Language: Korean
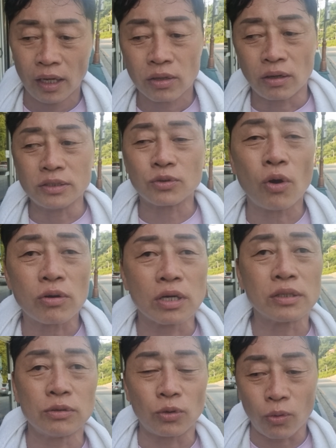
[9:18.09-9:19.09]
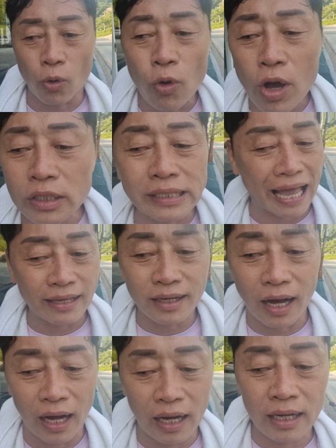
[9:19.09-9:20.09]
어디 꼭 그걸 옹호하는 게
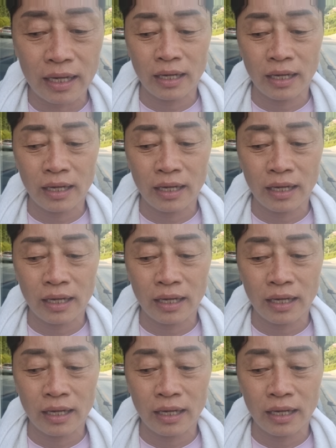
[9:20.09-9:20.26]
아니라